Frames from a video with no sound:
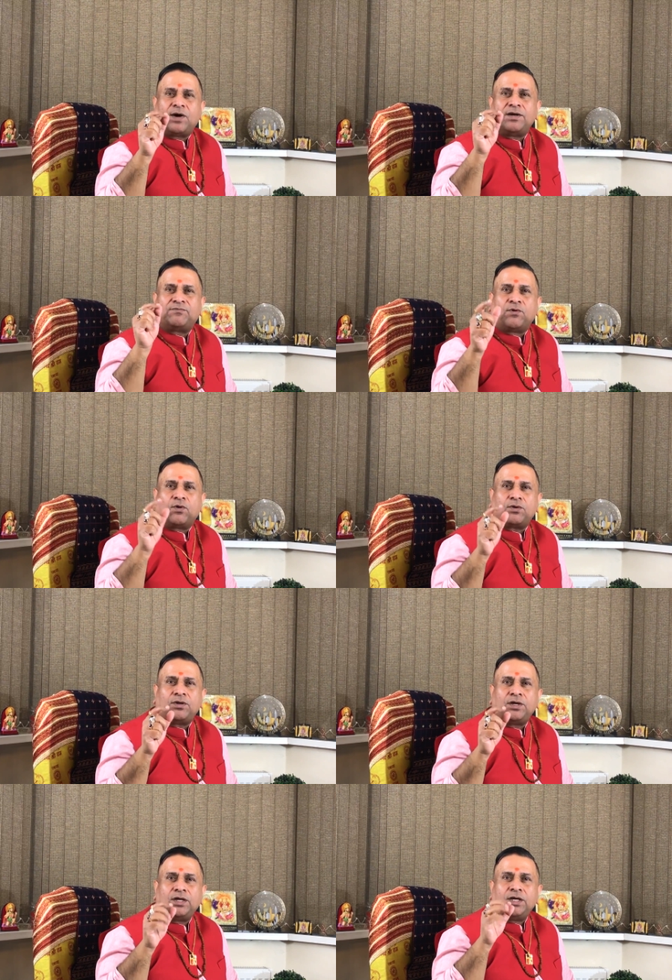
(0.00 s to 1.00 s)
वन फोर
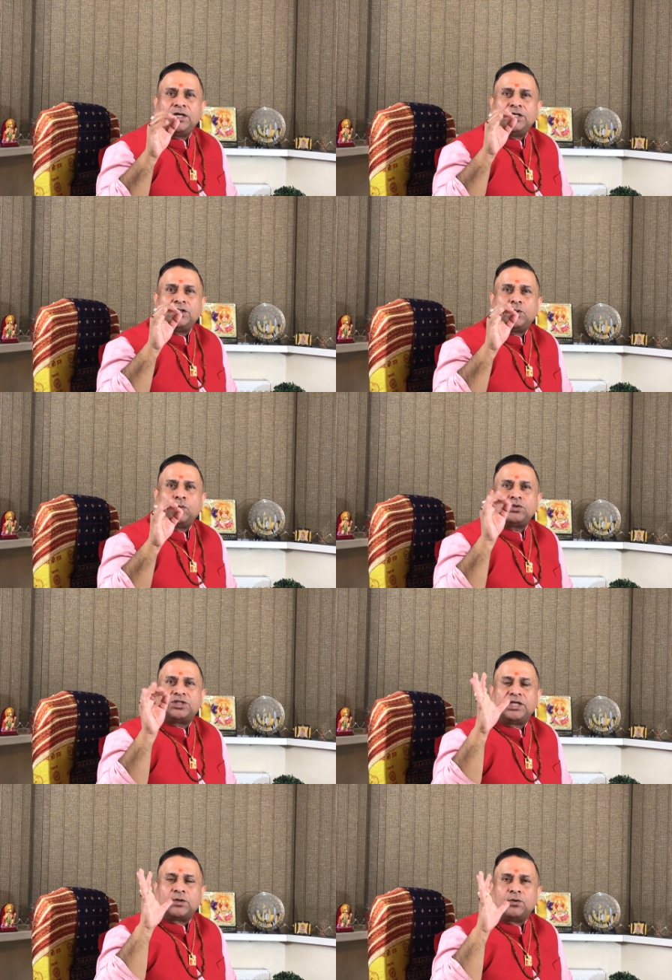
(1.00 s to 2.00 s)
टू
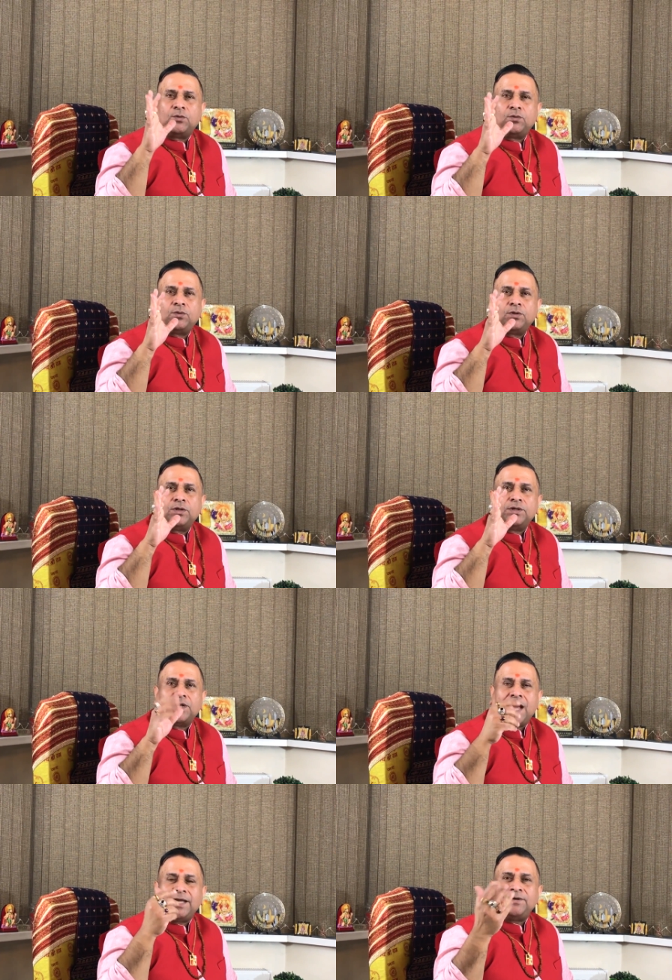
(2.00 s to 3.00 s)
जीरो
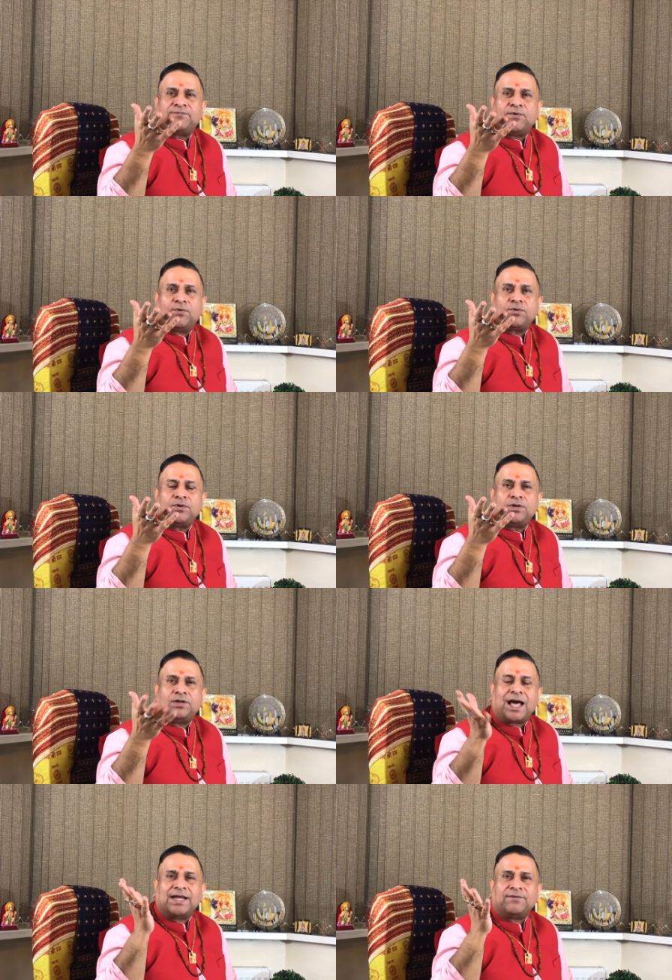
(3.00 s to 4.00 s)
नाइन फोर
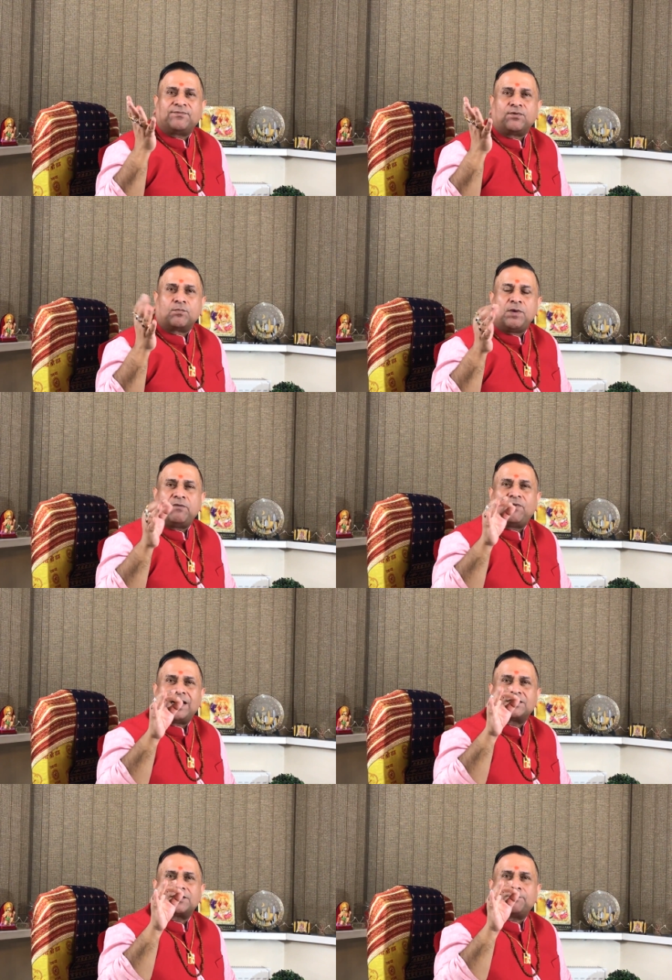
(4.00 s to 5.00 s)
नाइन फोर मैं
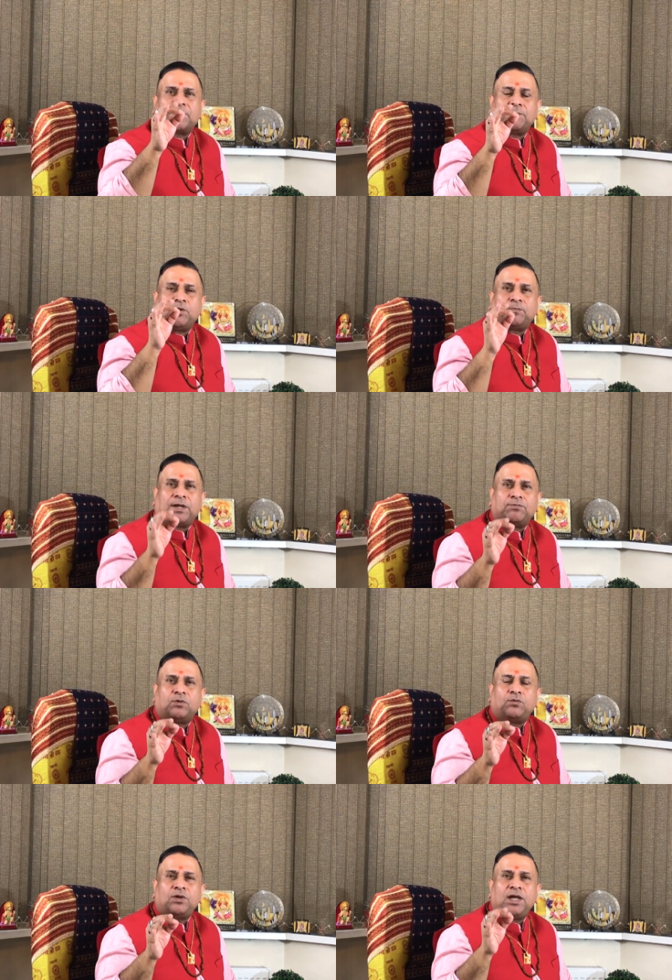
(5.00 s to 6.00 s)
व्हाट्सएप पर भी उपलब्ध
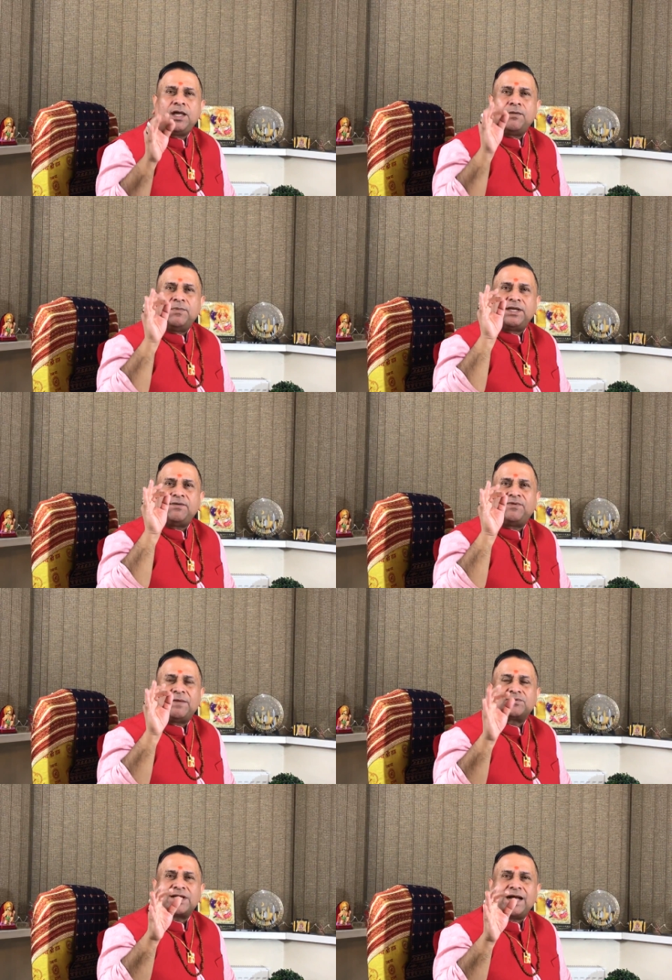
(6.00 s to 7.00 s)
हूं मेरी
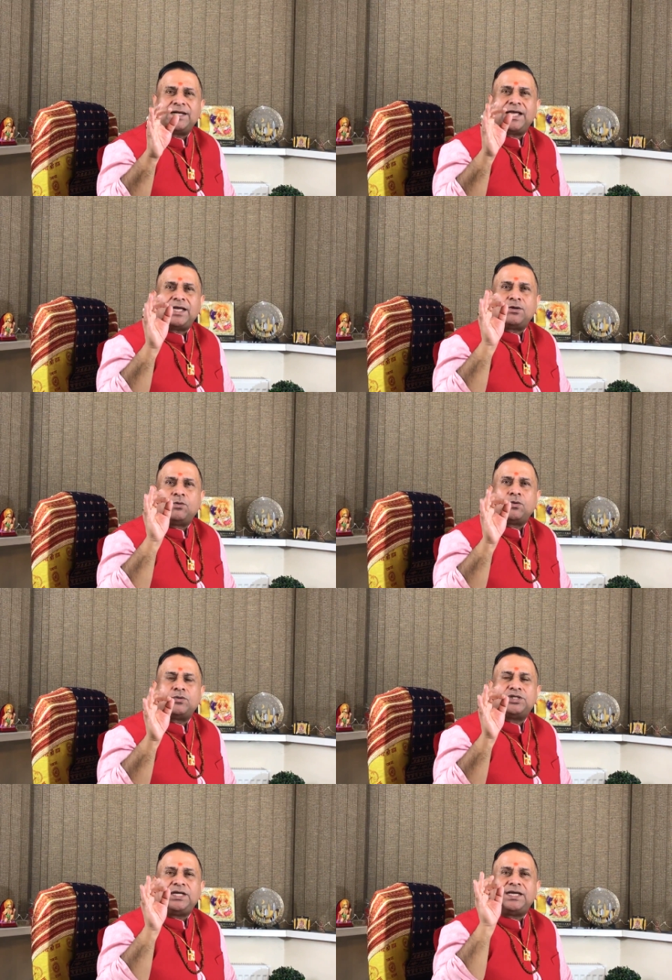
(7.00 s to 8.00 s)
वेबसाइट है
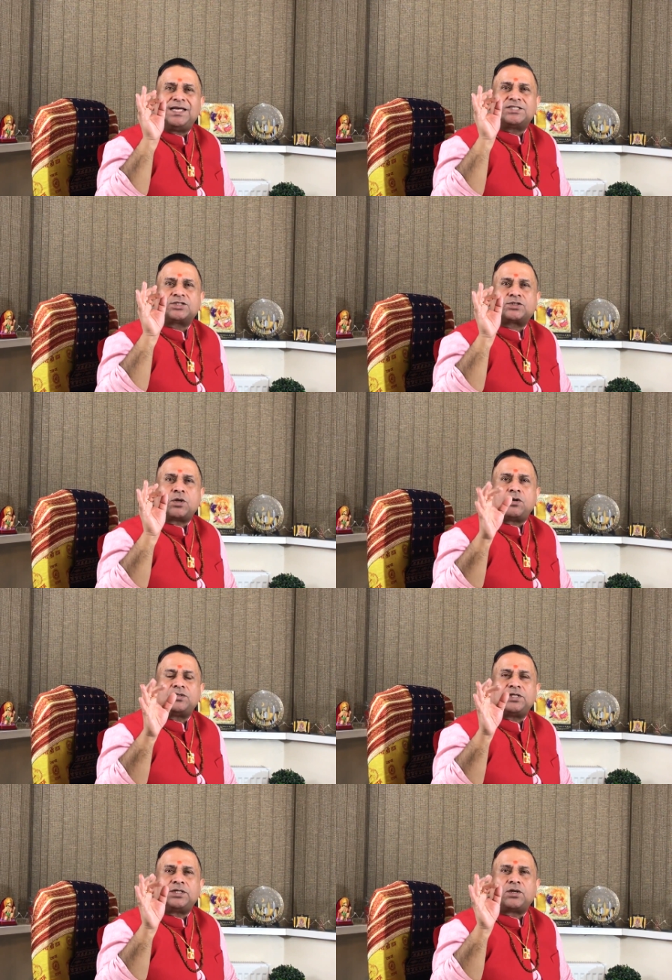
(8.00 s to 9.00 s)
गुरु जी
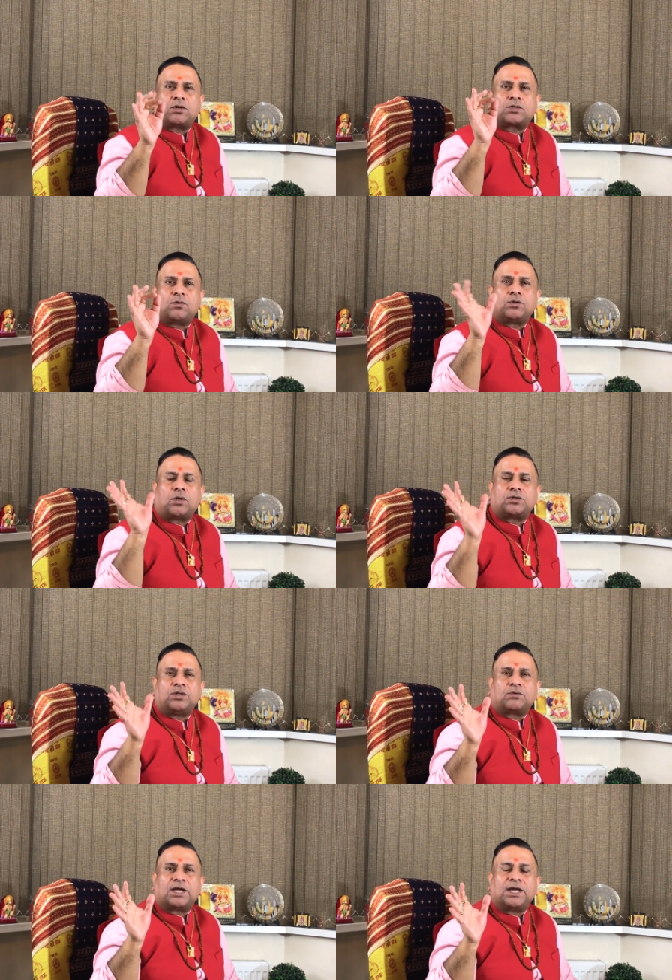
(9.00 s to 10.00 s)
एस्ट्रोलॉजर डॉट को डॉट यू